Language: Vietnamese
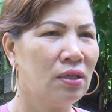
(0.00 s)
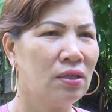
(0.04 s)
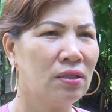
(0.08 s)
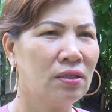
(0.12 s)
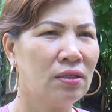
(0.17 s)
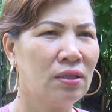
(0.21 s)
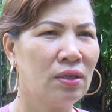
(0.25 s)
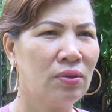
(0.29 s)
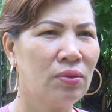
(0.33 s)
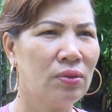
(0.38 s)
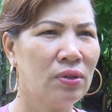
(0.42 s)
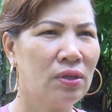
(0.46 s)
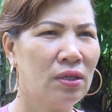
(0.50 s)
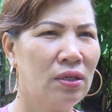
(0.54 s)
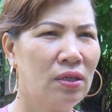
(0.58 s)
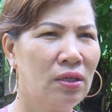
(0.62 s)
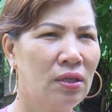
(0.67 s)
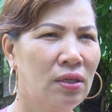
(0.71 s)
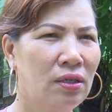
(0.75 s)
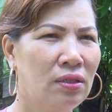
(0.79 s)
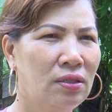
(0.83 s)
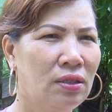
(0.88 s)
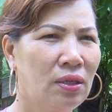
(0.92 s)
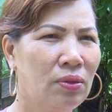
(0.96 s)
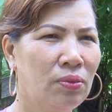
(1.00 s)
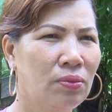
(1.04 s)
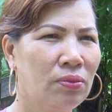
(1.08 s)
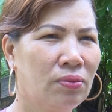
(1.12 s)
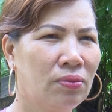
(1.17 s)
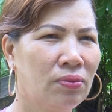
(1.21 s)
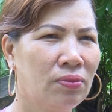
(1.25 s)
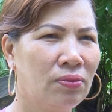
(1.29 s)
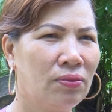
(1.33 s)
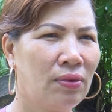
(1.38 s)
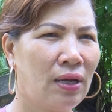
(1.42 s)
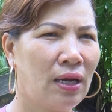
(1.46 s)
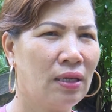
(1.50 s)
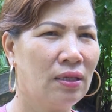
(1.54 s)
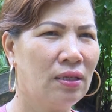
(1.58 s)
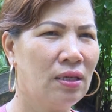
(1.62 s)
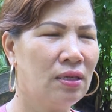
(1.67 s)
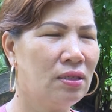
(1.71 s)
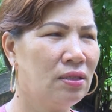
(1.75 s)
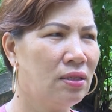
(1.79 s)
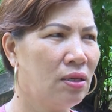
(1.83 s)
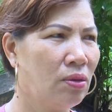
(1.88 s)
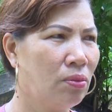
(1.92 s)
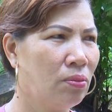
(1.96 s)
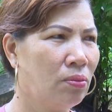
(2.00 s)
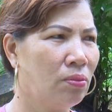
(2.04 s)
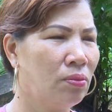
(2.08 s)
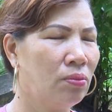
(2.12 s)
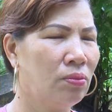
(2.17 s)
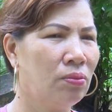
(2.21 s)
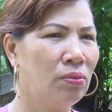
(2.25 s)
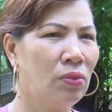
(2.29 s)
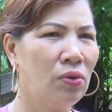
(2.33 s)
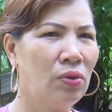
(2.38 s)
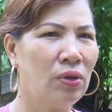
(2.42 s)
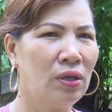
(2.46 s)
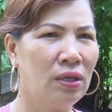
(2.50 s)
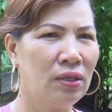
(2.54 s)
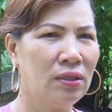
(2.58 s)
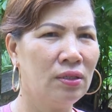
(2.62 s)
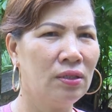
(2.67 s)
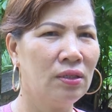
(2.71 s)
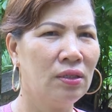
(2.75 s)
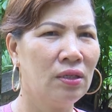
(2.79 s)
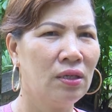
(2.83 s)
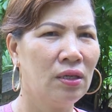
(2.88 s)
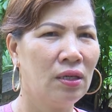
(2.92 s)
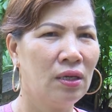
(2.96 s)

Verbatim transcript: Sau khi trồng và nhân rộng mô hình